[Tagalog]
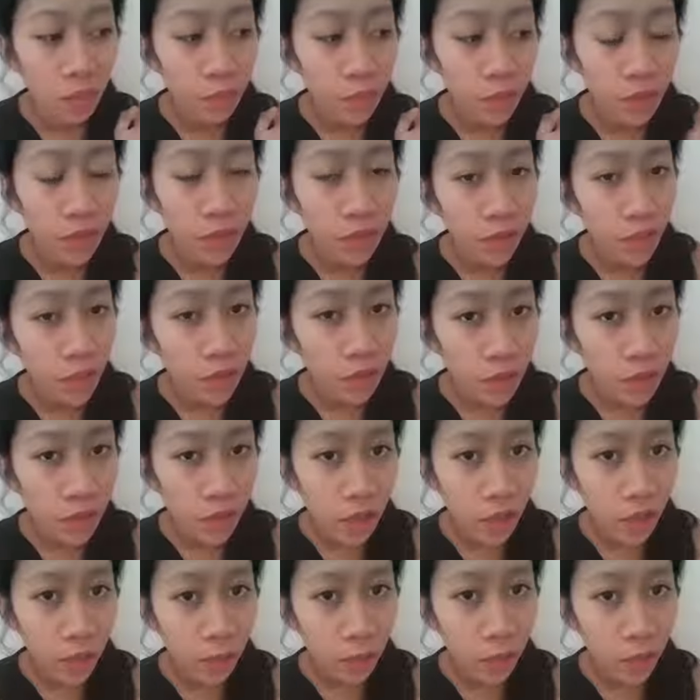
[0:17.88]
Pagdating ko
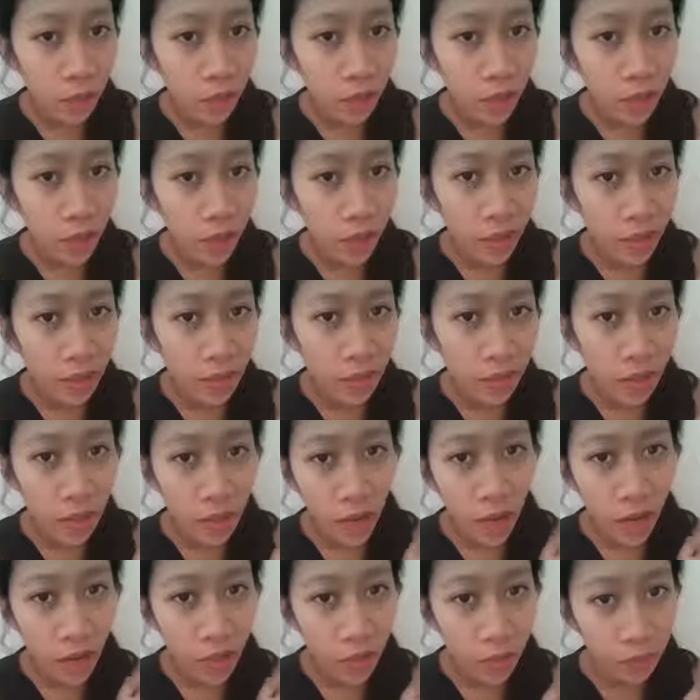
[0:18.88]
sa airport guys,
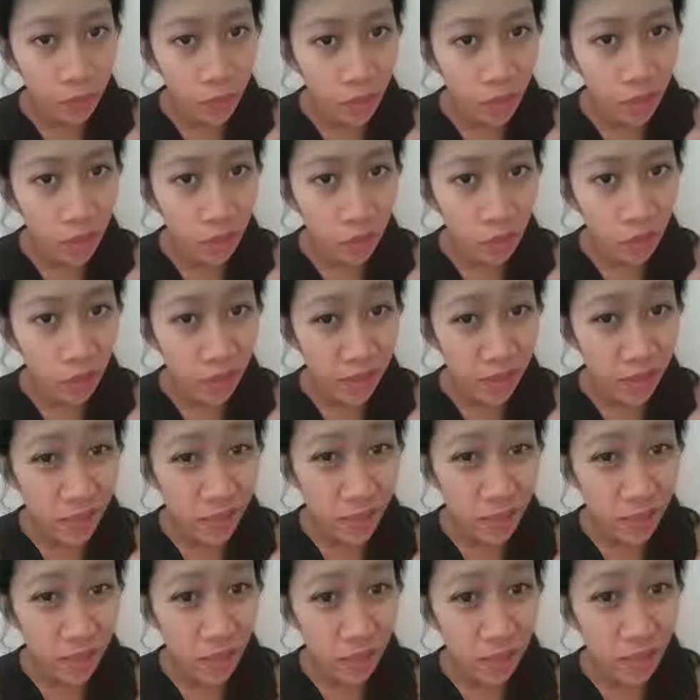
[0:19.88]
naghahanap agad ako ng
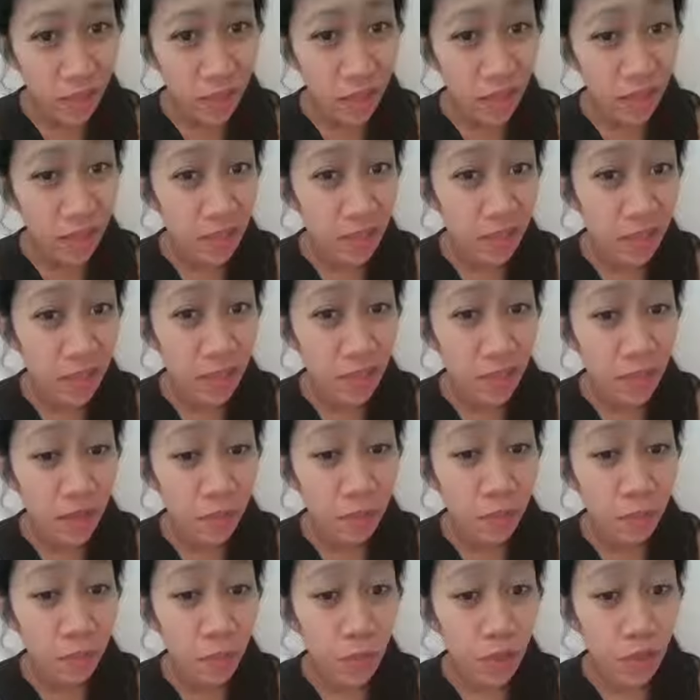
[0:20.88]
assistance kasi
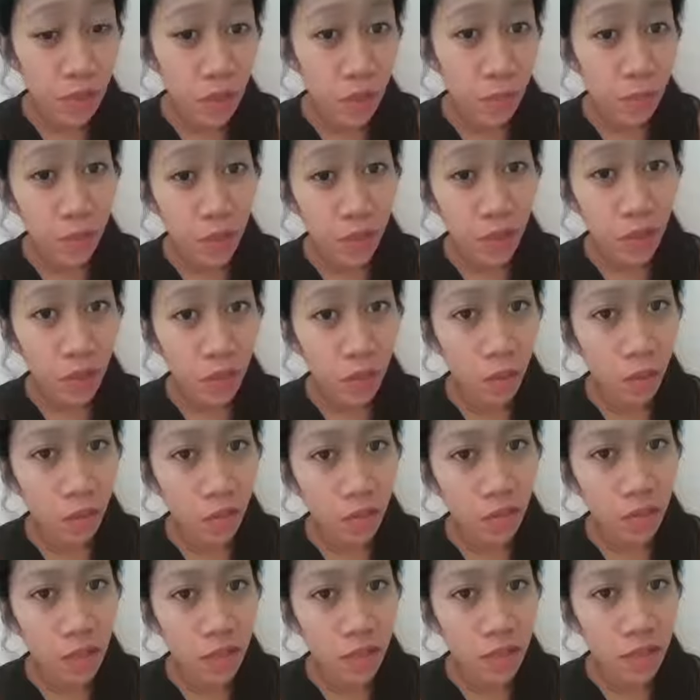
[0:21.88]
syempre, di ba,
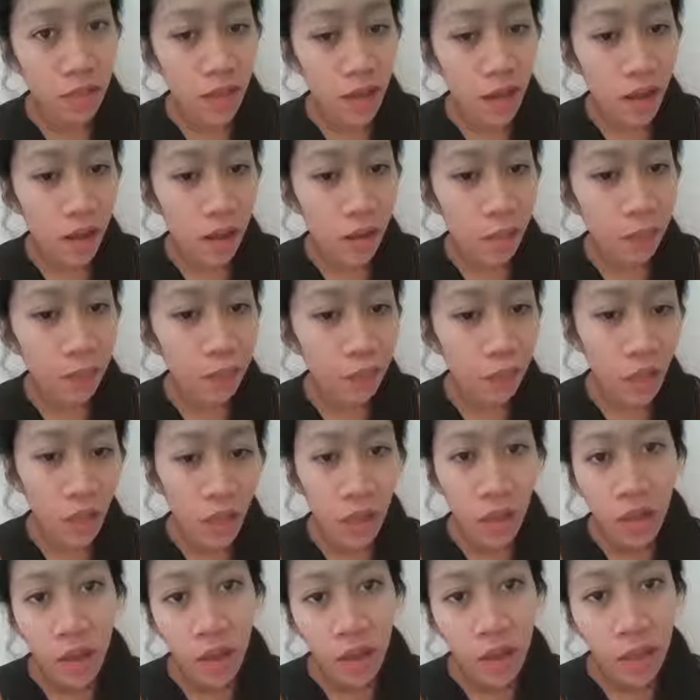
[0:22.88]
buntis ka.
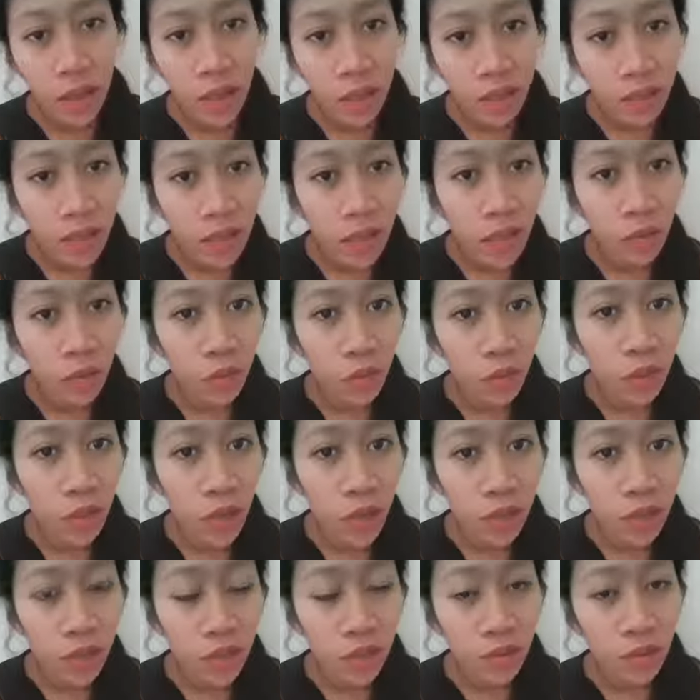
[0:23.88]
Yung dala kong
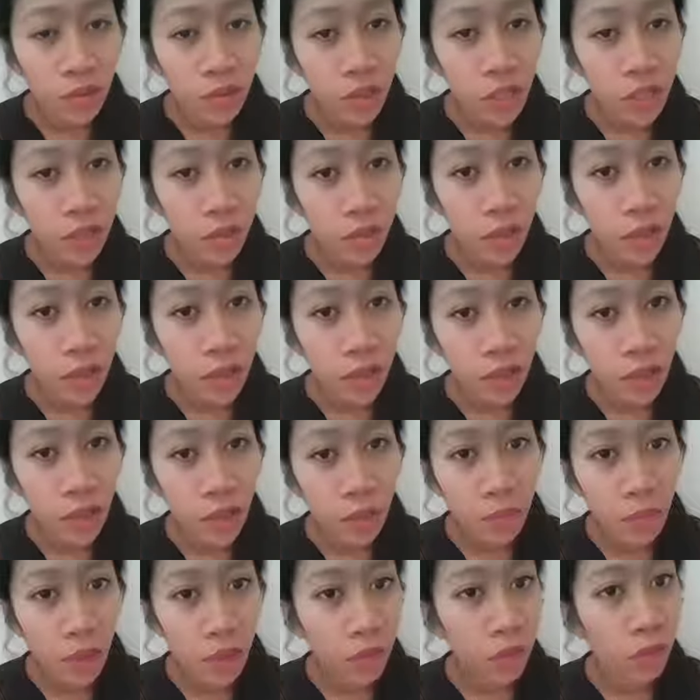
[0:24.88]
luggage nung guys,
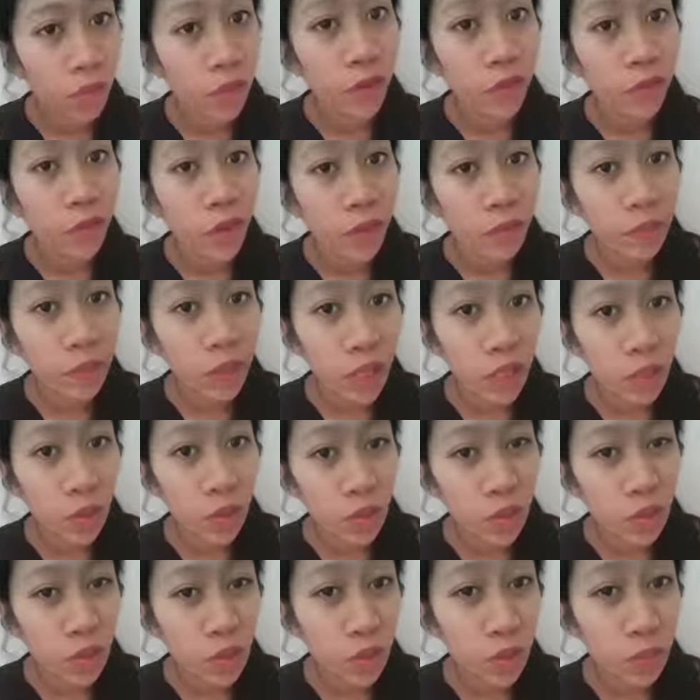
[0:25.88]
malaki, mga 25
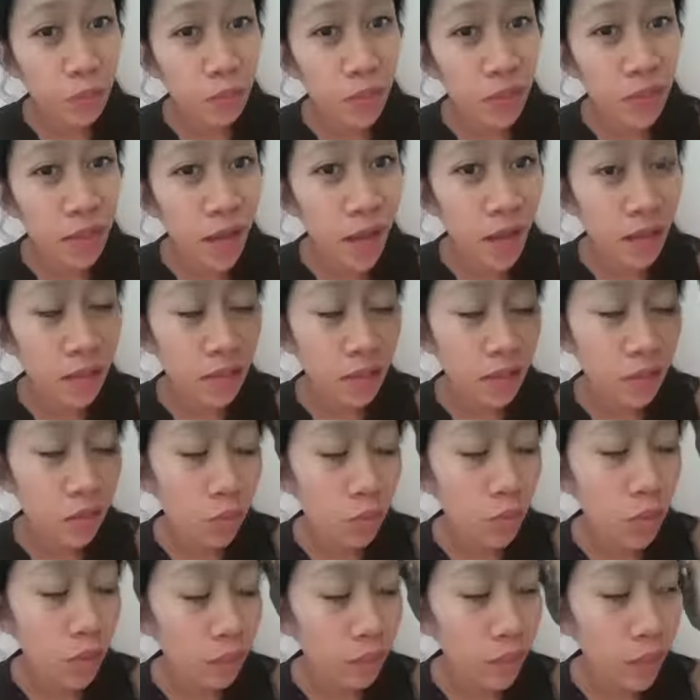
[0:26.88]
kilos yun ng bigat.
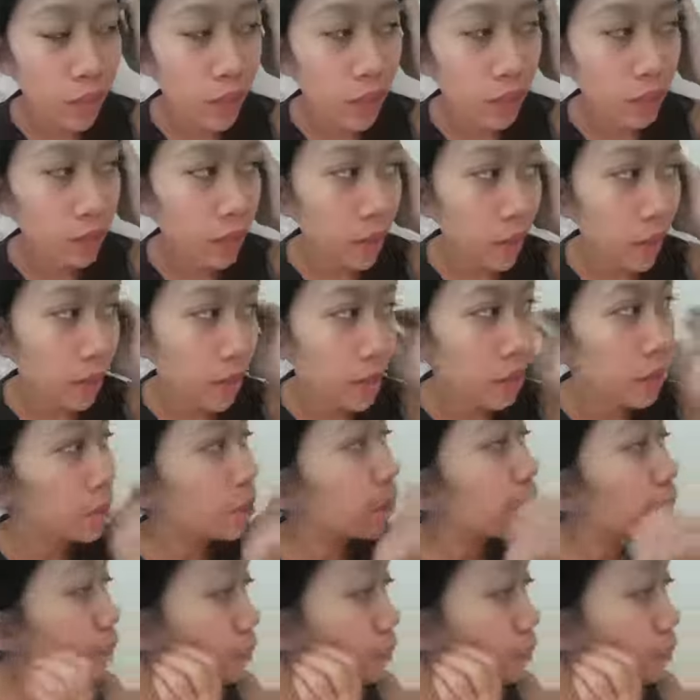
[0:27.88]
Sobrang bigat guys.